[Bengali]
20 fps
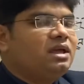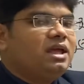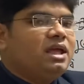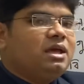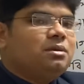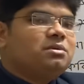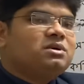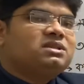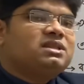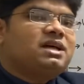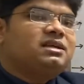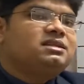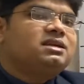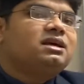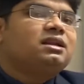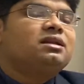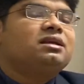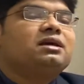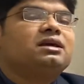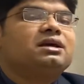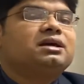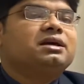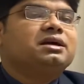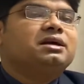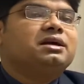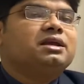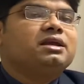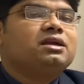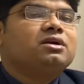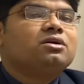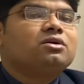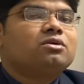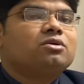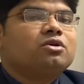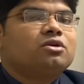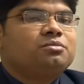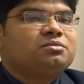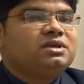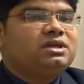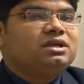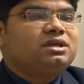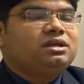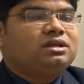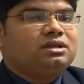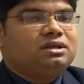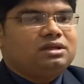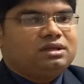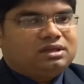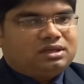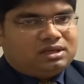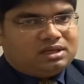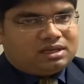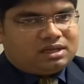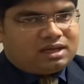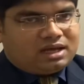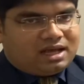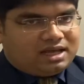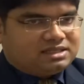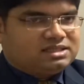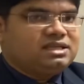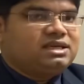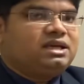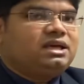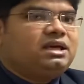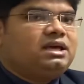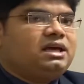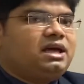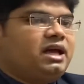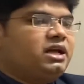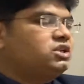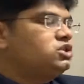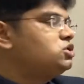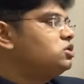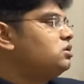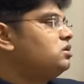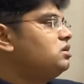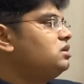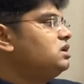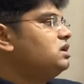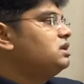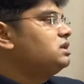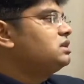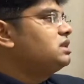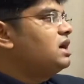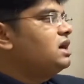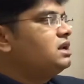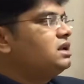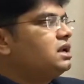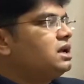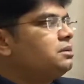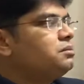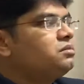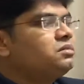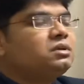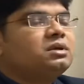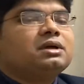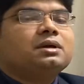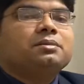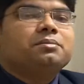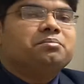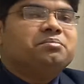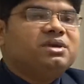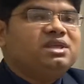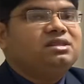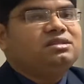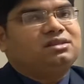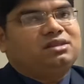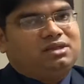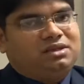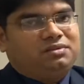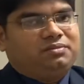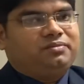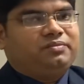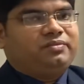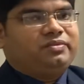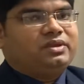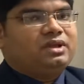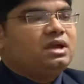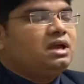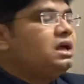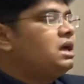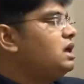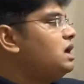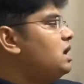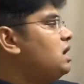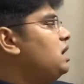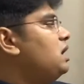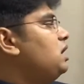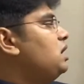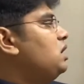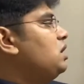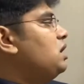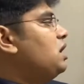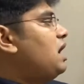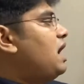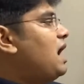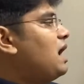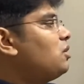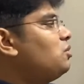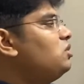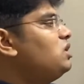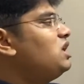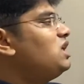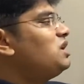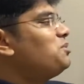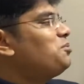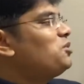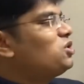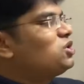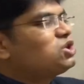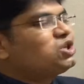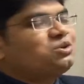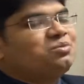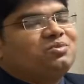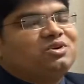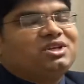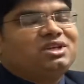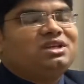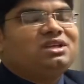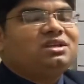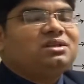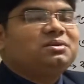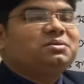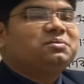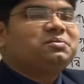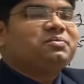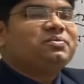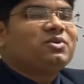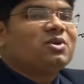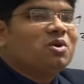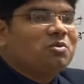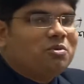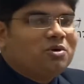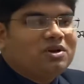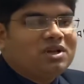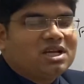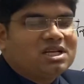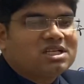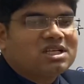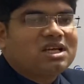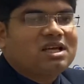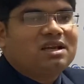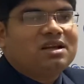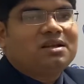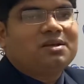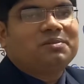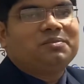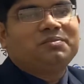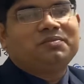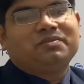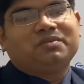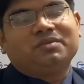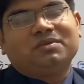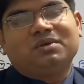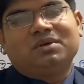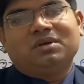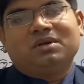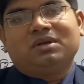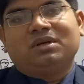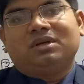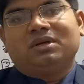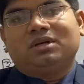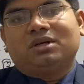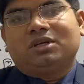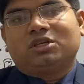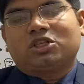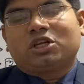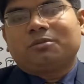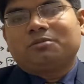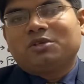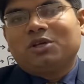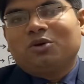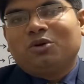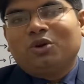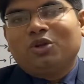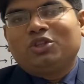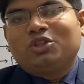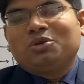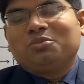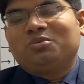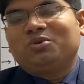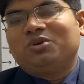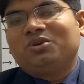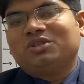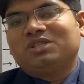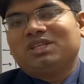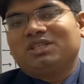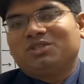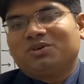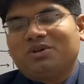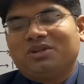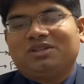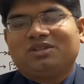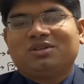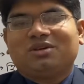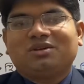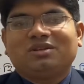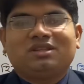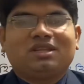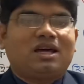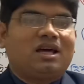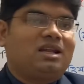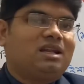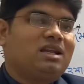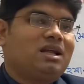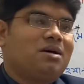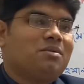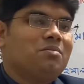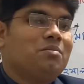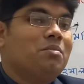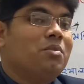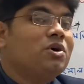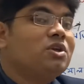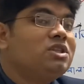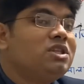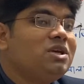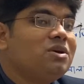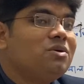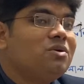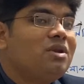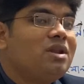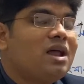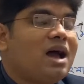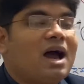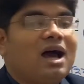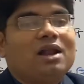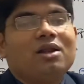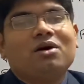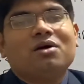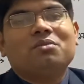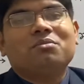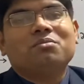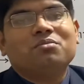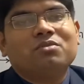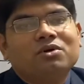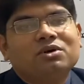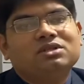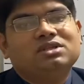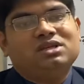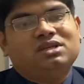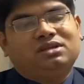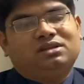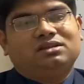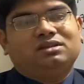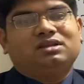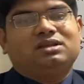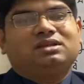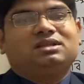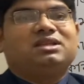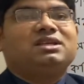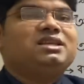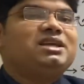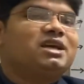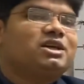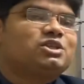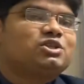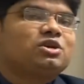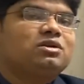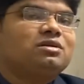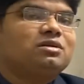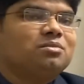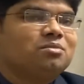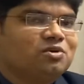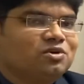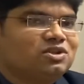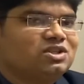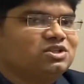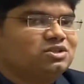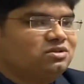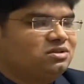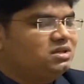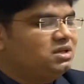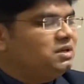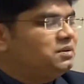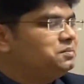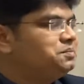এবং তাদের গৃহকর্মী আছে একজন তার নাম বিন্তি আগুনের পরশমণি উপন্যাসের সবচেয়ে গুরুত্বপূর্ণ যে চরিত্র তার নাম বদিউল আলম বদি তিনি একজন মুক্তিযোদ্ধা